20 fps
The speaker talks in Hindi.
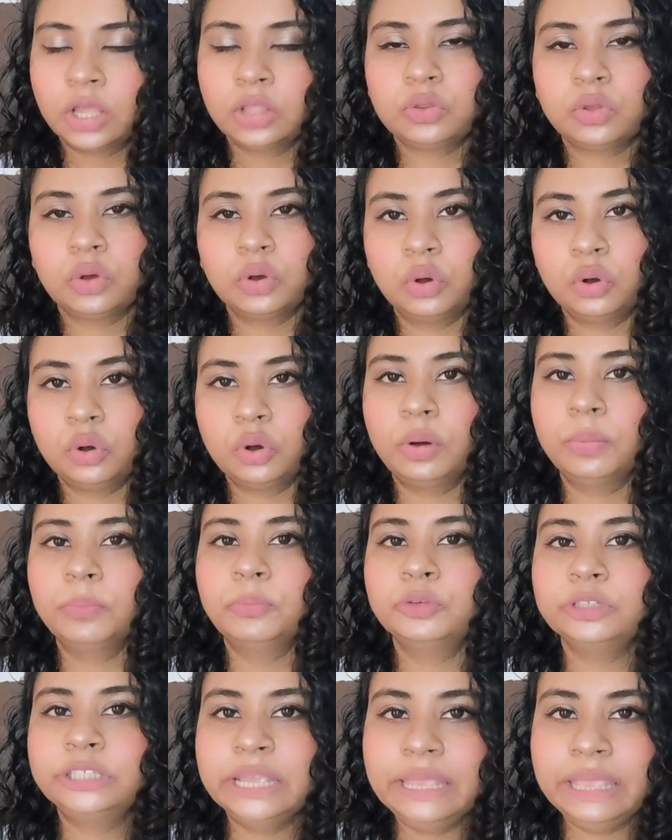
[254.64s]
तो
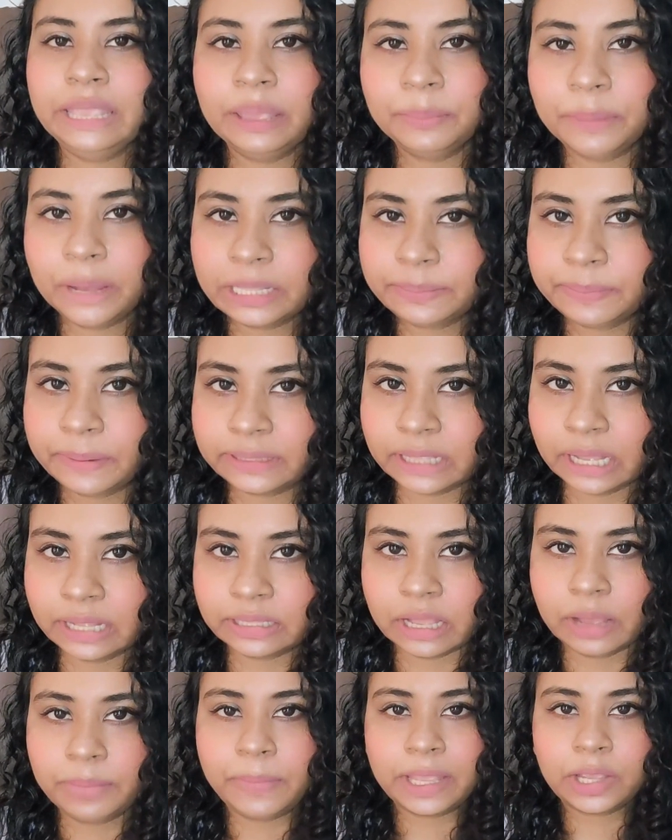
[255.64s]
मुझे ये बात पता
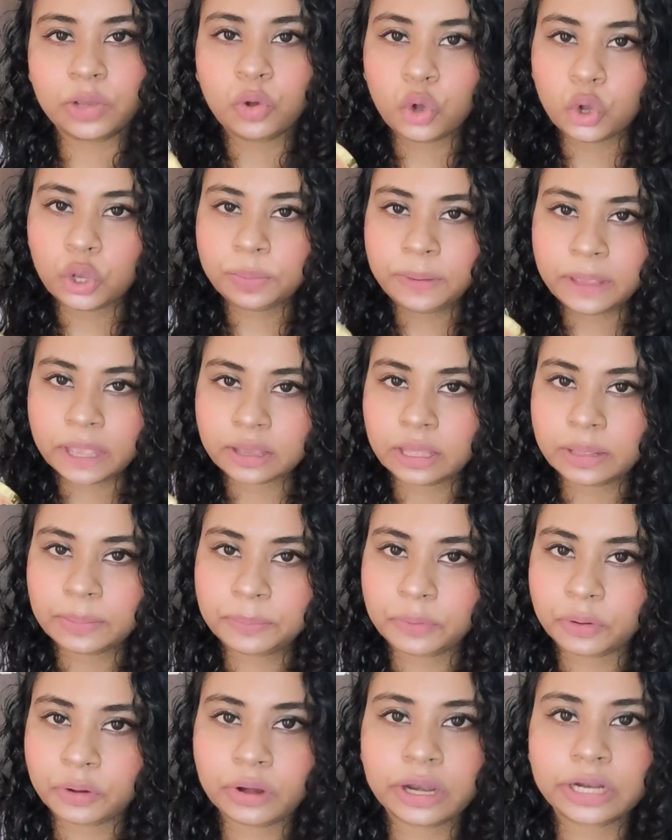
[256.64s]
था मैं कोई भी अगर
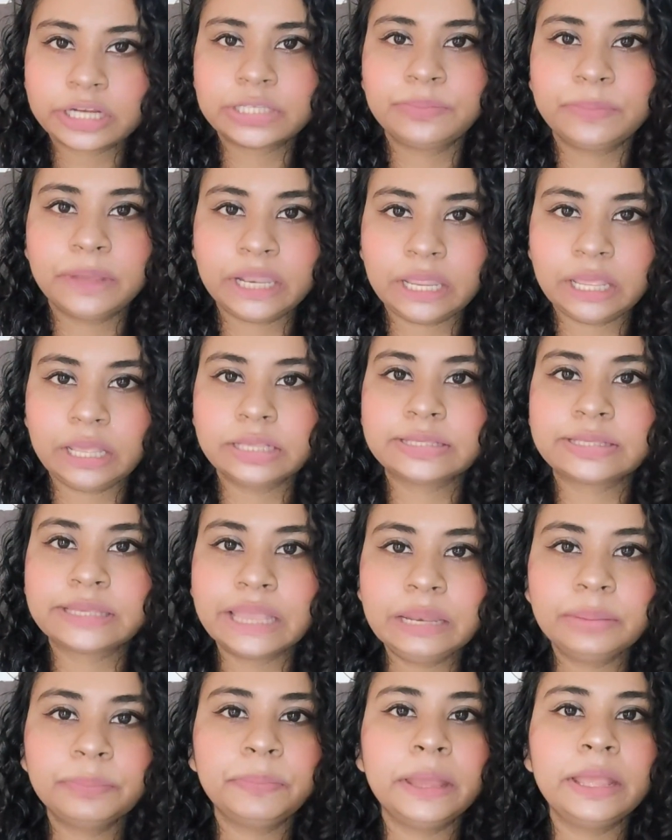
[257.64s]
प्रोडक्ट्स मेरे
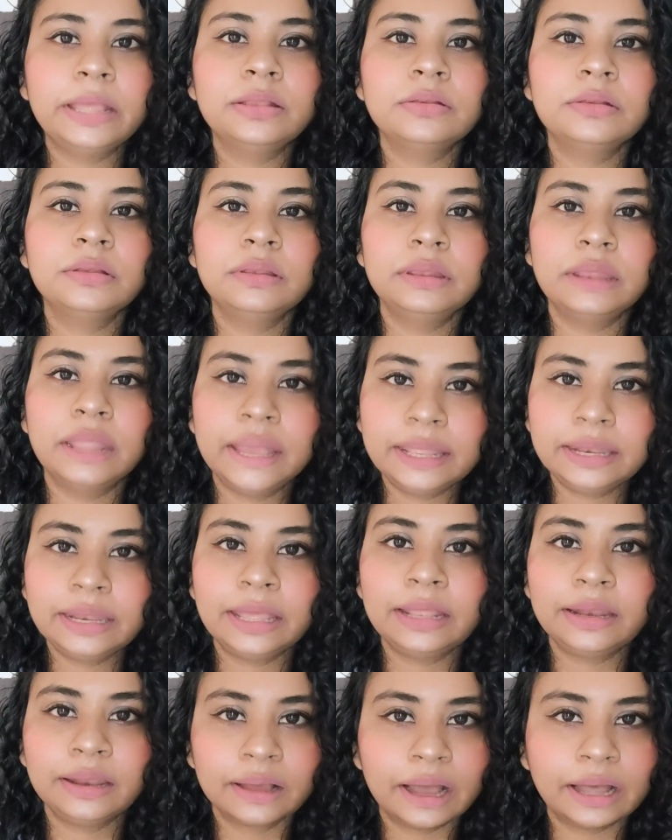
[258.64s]
स्किन पे नए
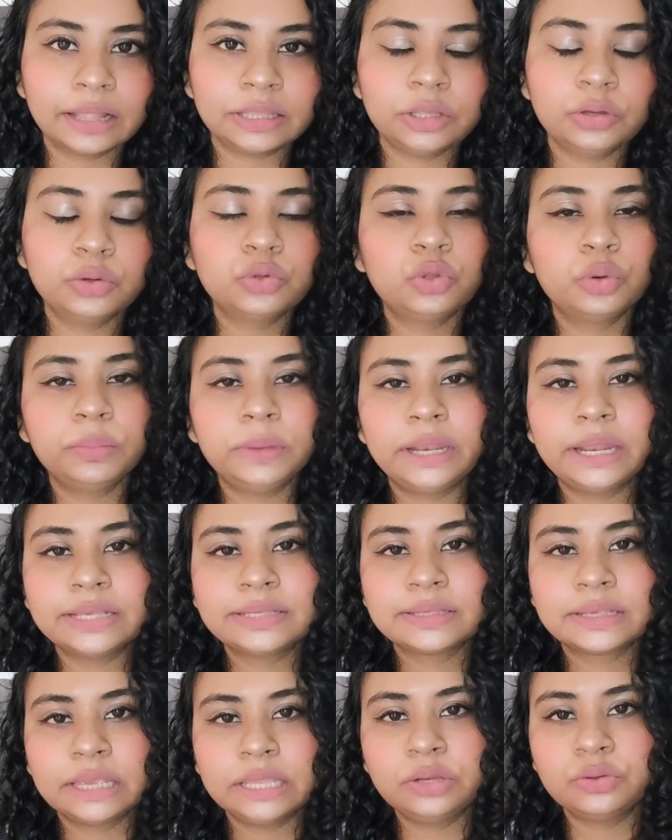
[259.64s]
नए लगाती हूँ तो मेरा
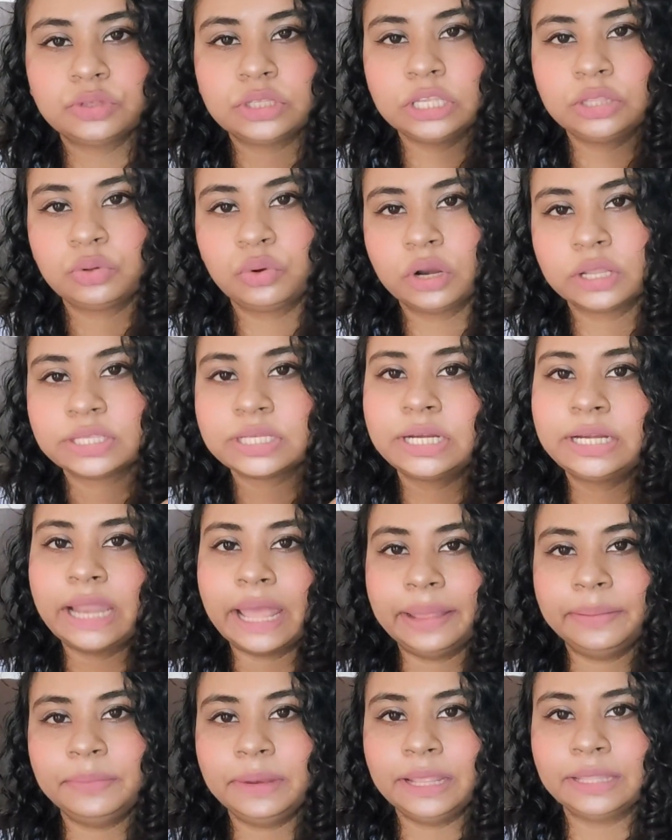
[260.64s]
स्किन उससे थोड़ा सा
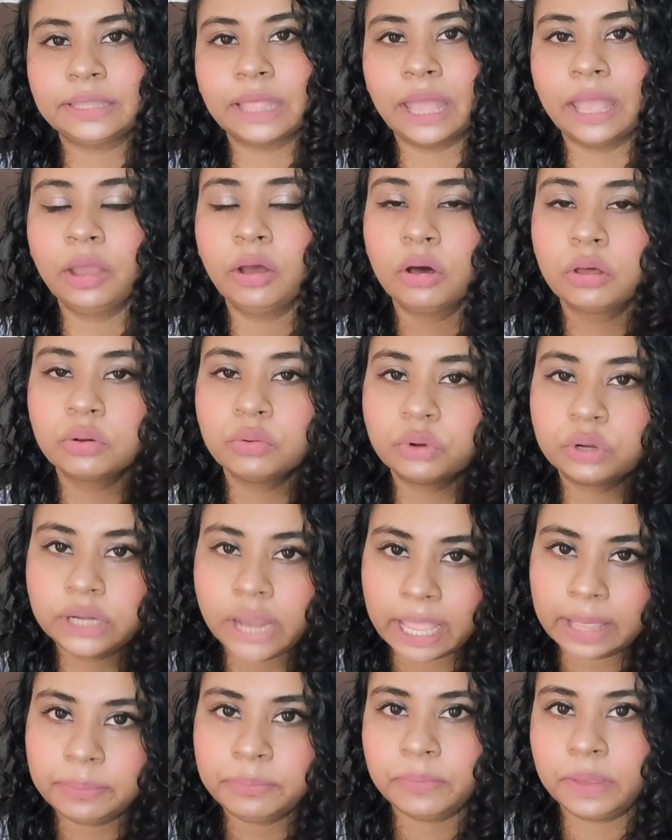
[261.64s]
टाइम लेता है और वो
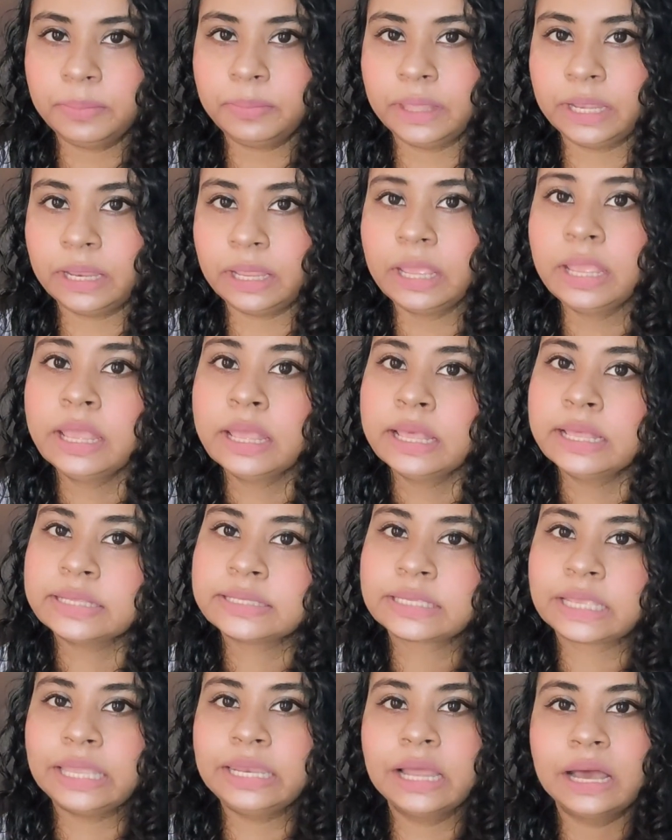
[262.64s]
टाइम में मेरे
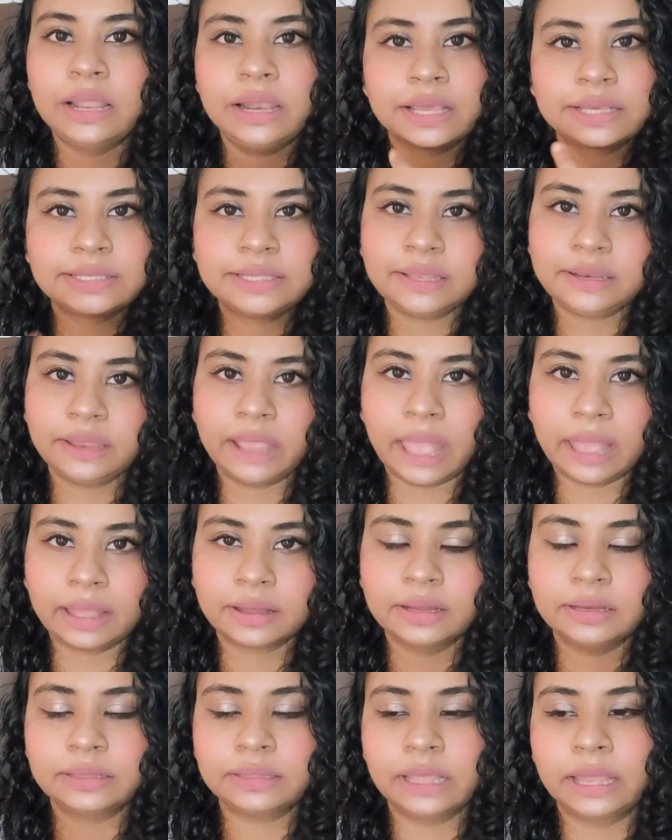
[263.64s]
स्किन अलग से
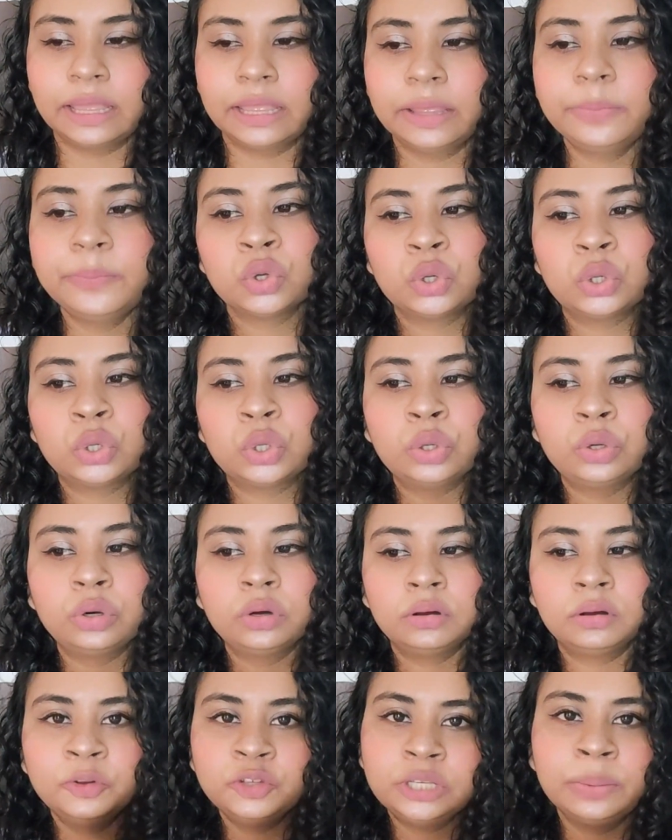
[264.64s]
रिएक्ट करता है तो
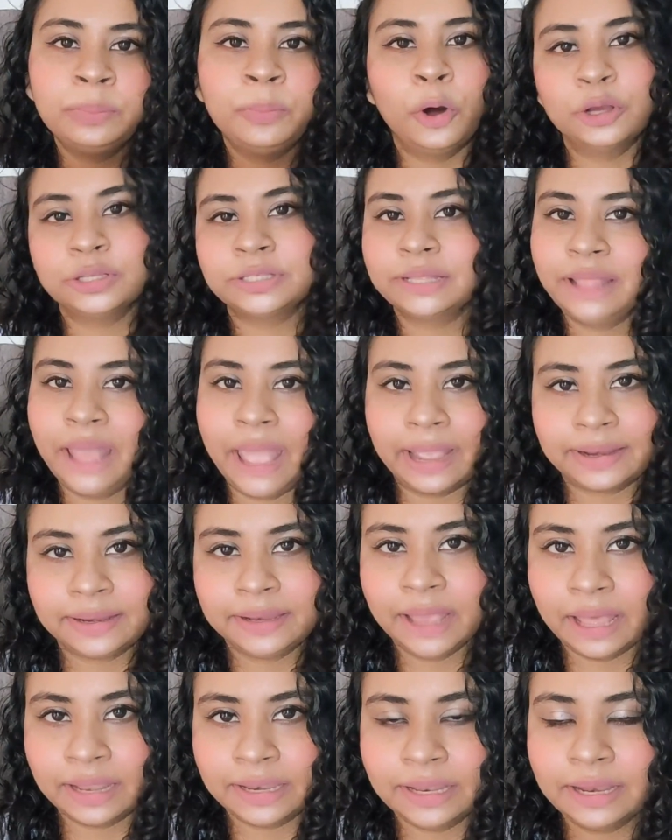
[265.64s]
मुझे बहुत ज़्यादा
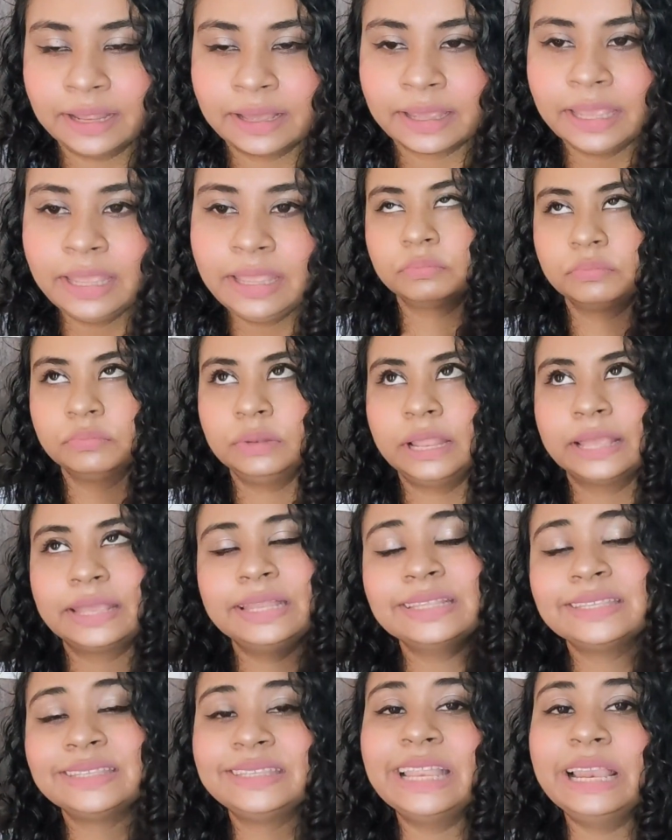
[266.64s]
एक्ने आने लगे
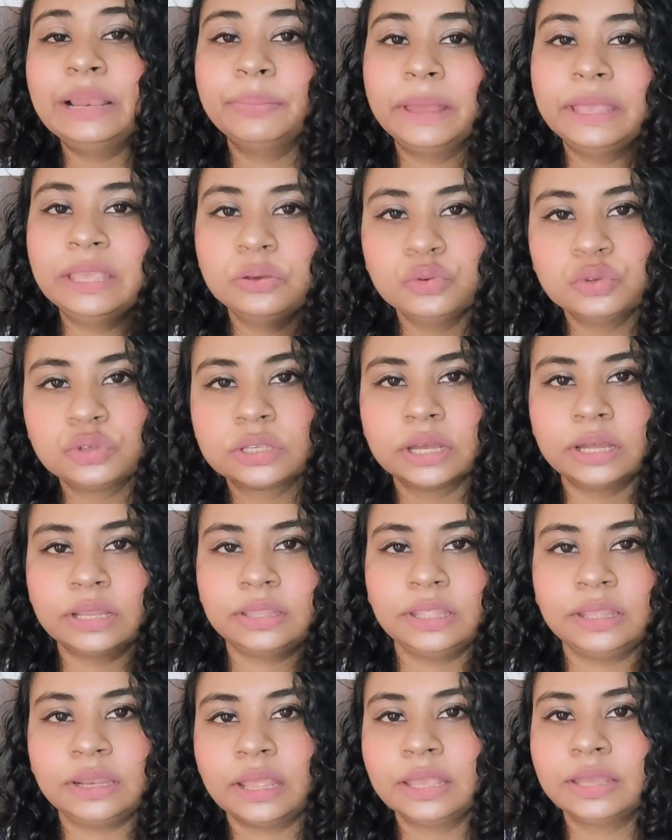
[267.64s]
लेकिन स्टिल मैं यूज़
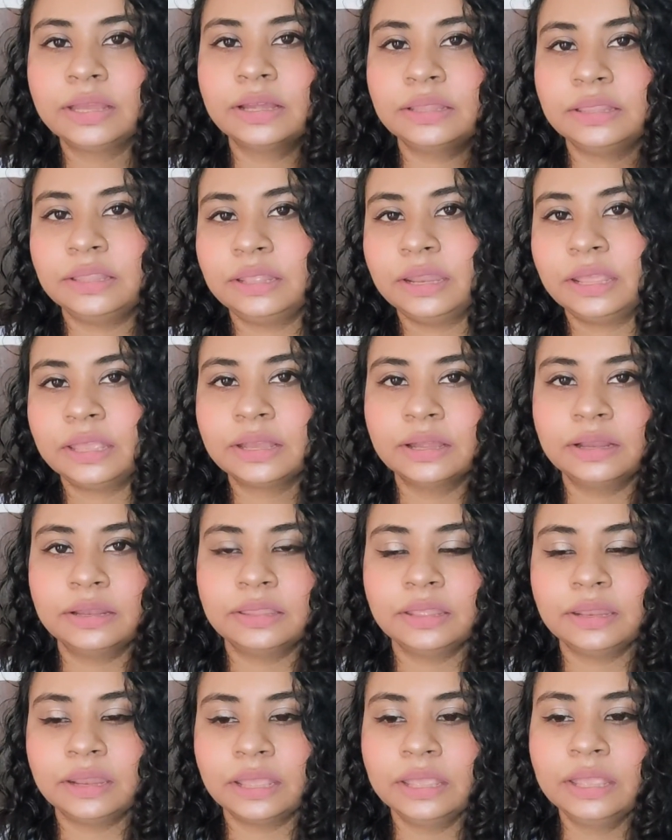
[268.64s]
करती रही करती रही
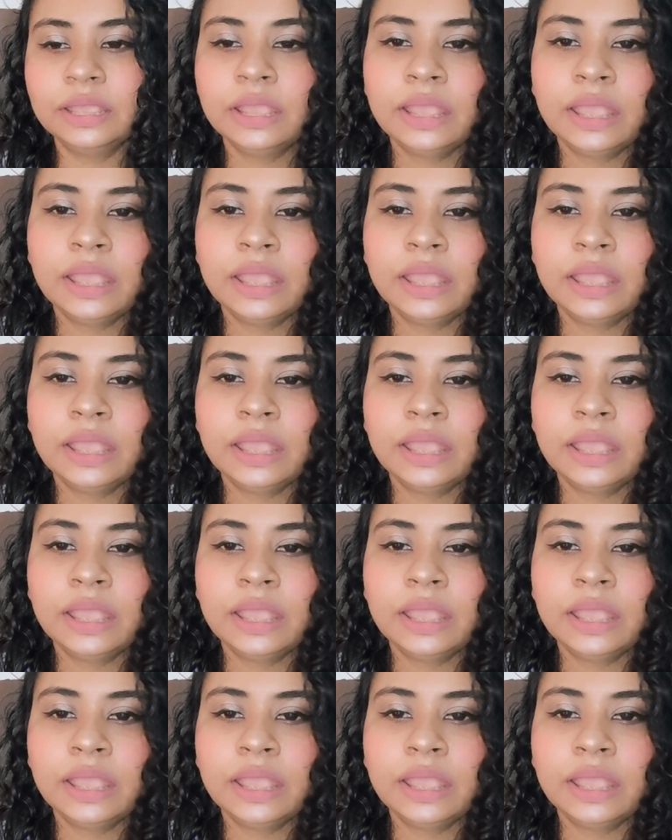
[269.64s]
करती रही